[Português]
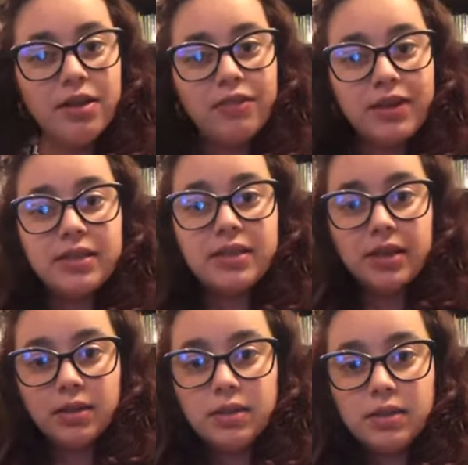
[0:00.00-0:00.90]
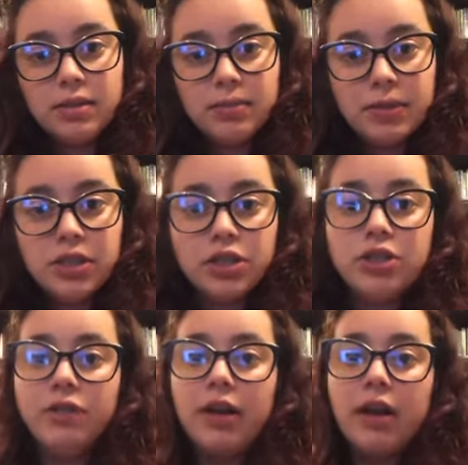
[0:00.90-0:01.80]
facetas, mas a
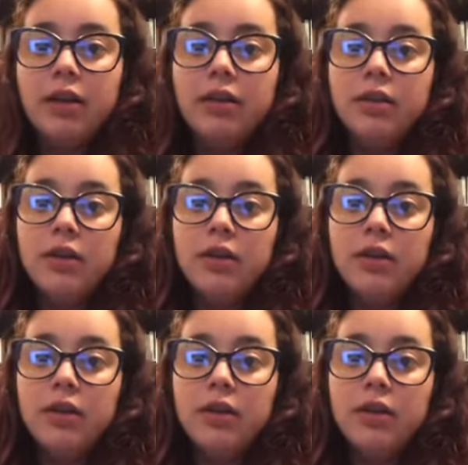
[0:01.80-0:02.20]
gente vai